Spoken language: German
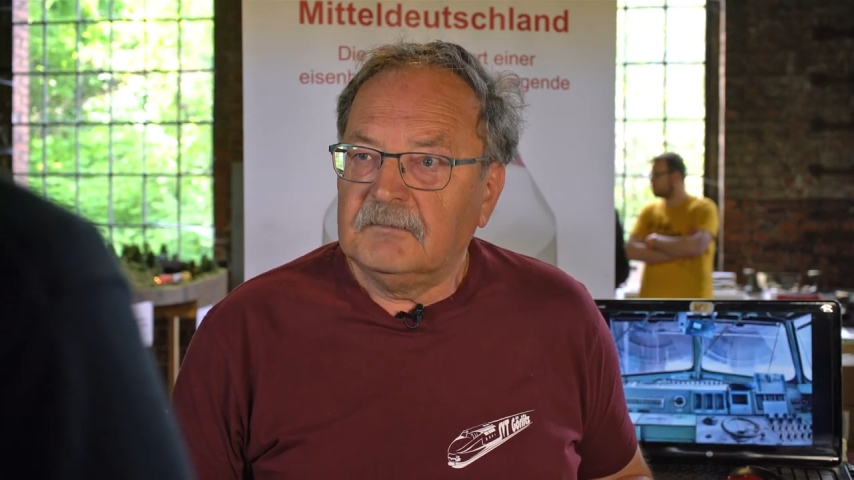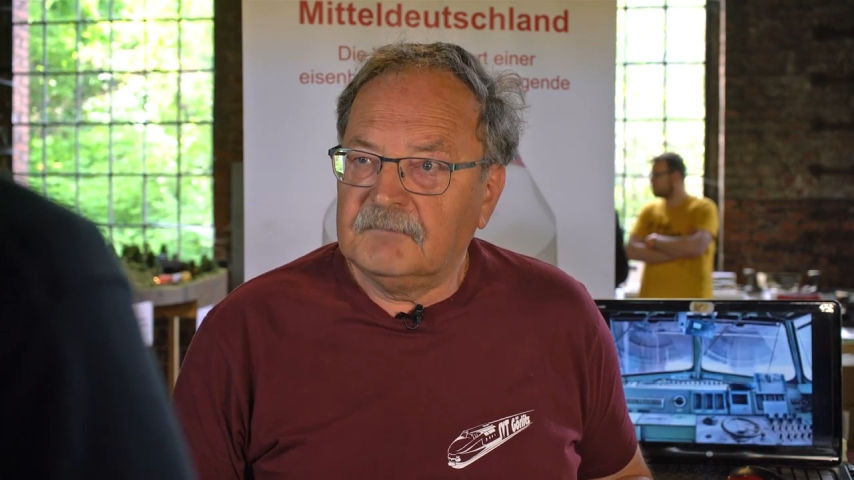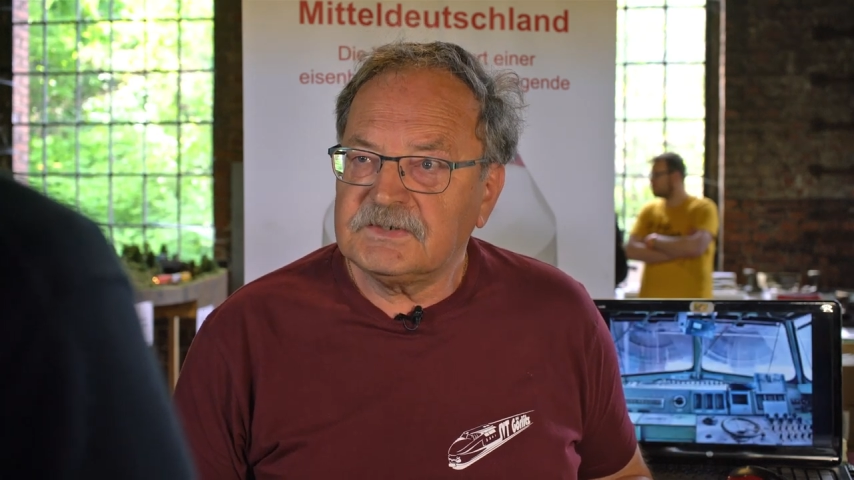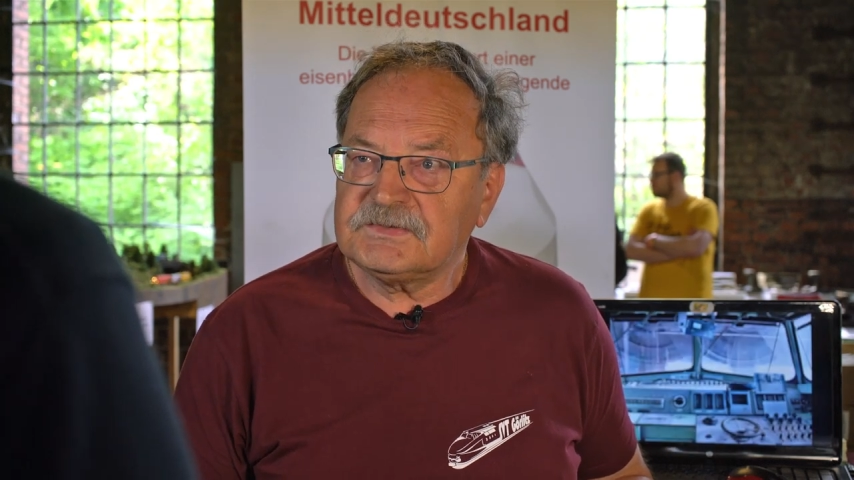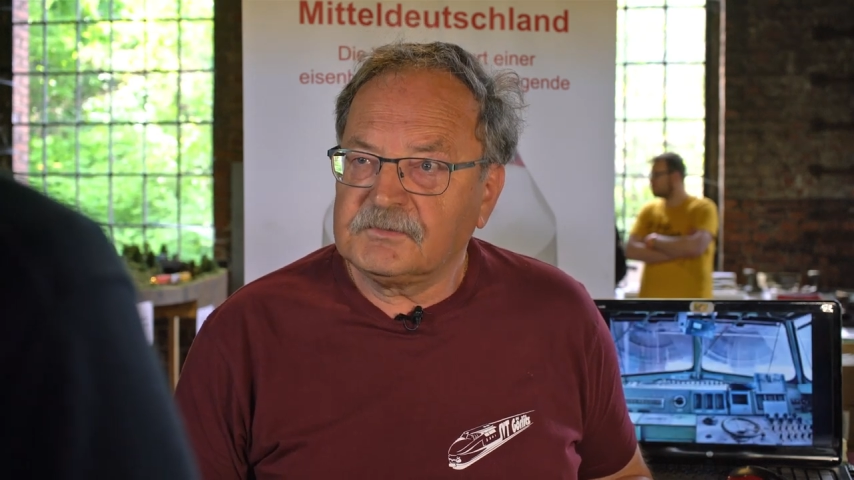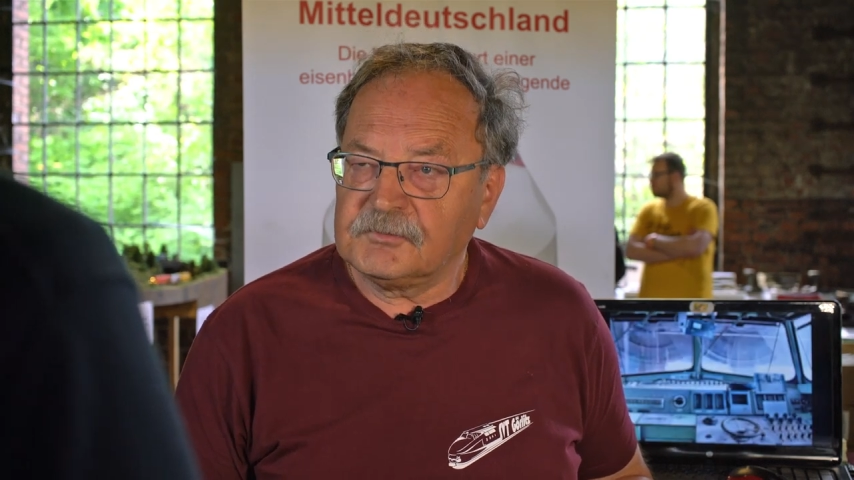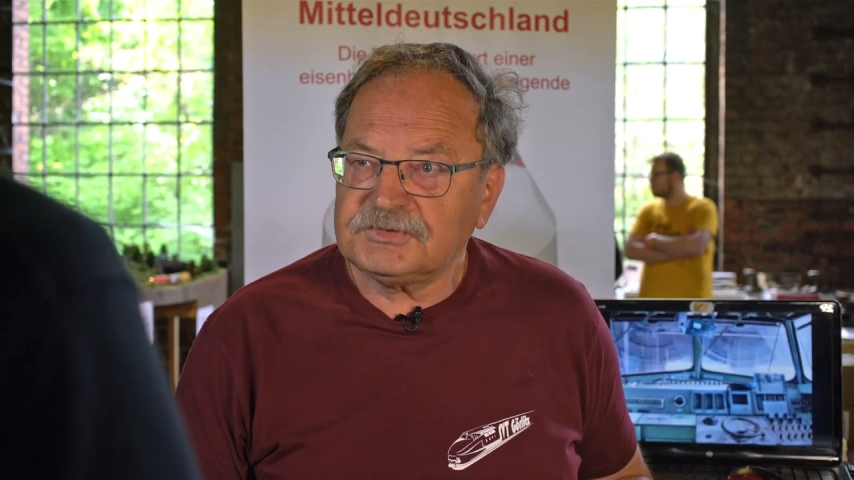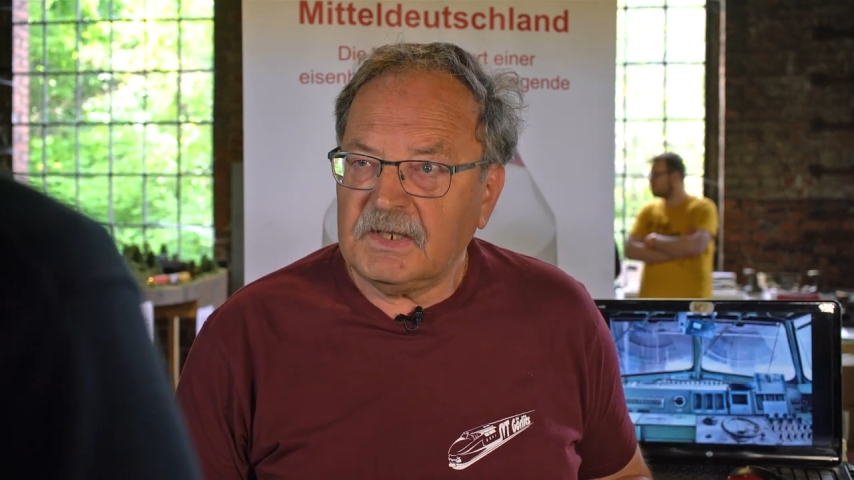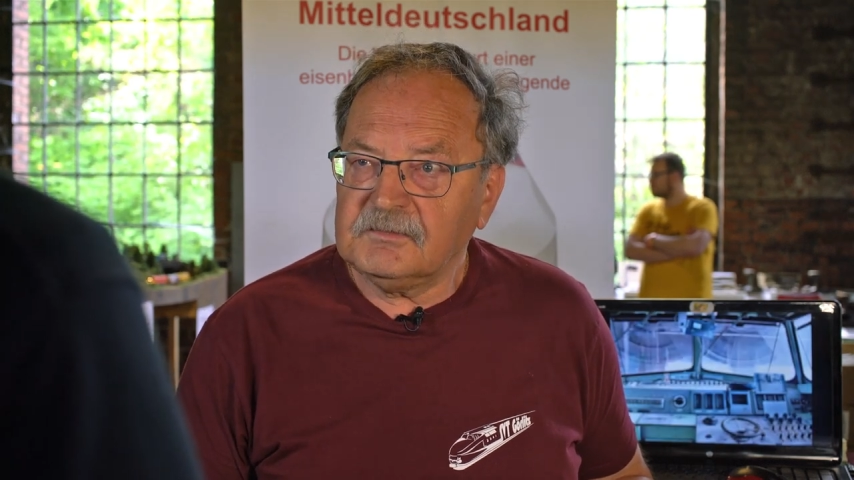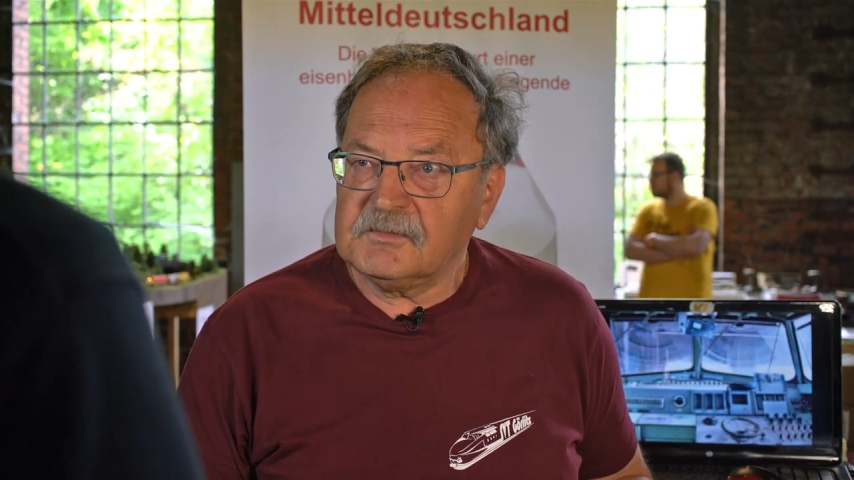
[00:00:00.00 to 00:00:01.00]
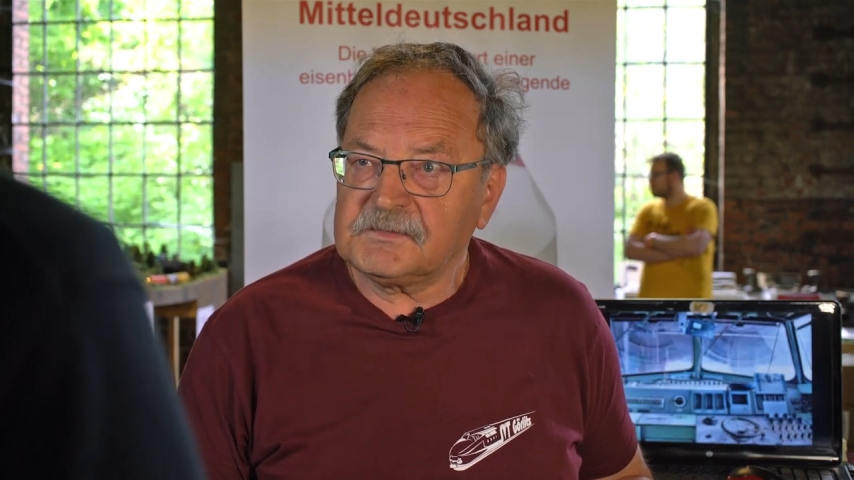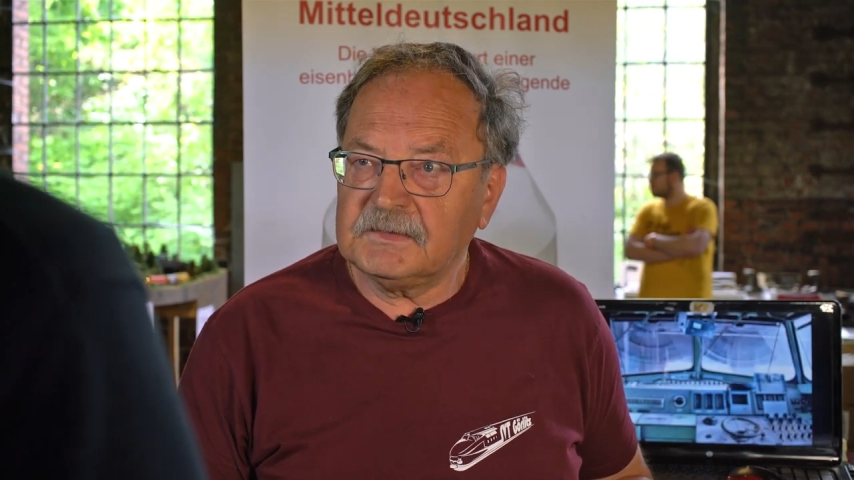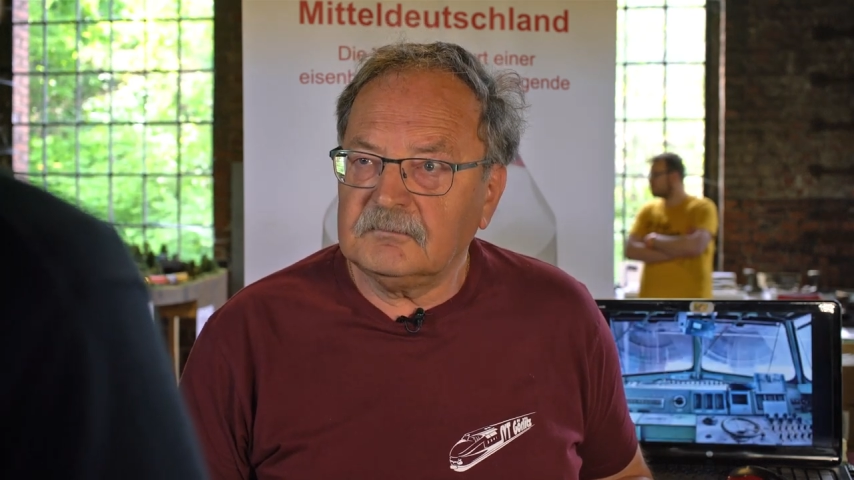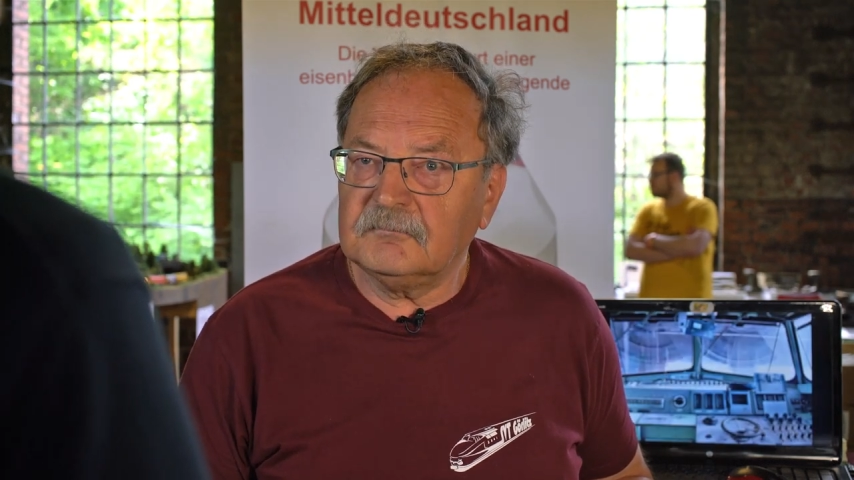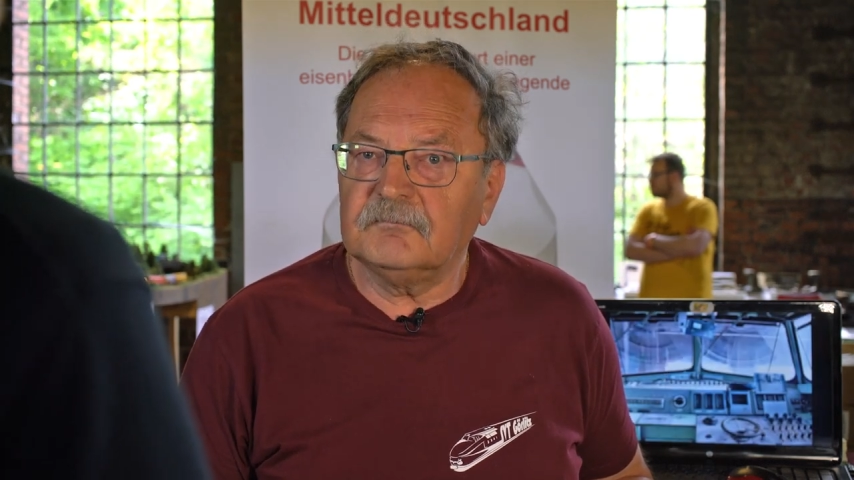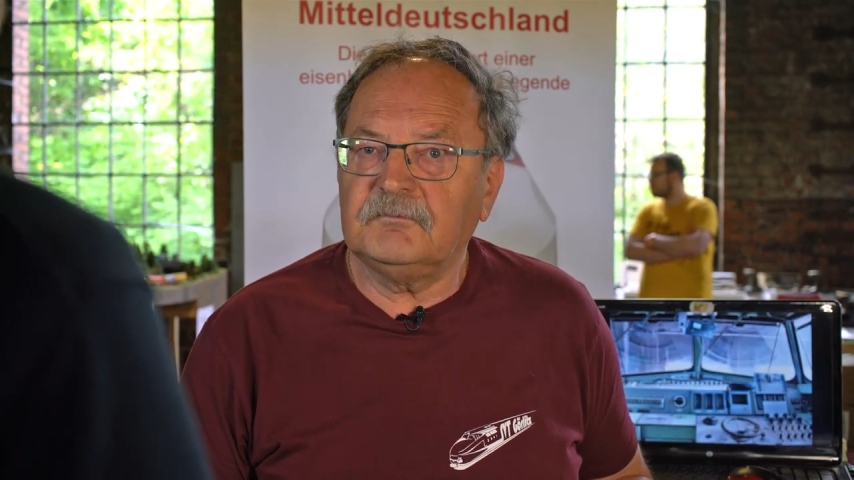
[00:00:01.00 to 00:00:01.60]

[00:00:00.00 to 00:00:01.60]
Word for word: in welchem Zustand die sind,